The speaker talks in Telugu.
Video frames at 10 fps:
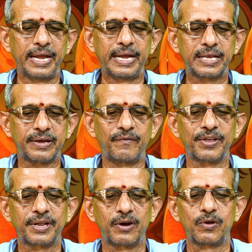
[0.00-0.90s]
ఈ
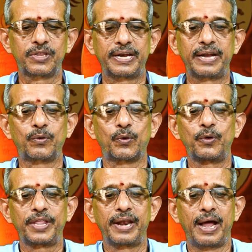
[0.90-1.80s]
సంవత్సరంలో శ్రీ
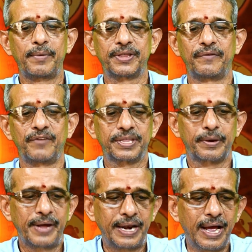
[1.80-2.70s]
క్రోధినామ
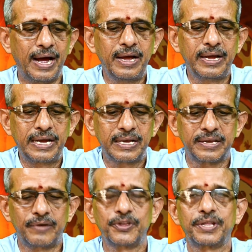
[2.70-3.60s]
సంవత్సరమైన ఈ
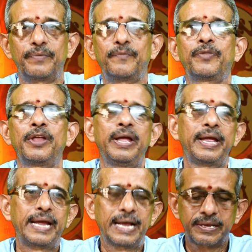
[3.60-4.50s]
సంవత్సరం
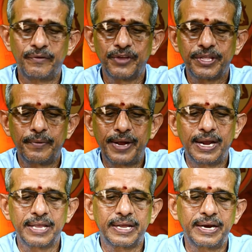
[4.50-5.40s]
ఏ సంవత్సరమైనా
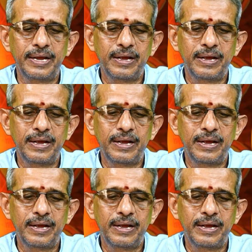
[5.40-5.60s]
సరే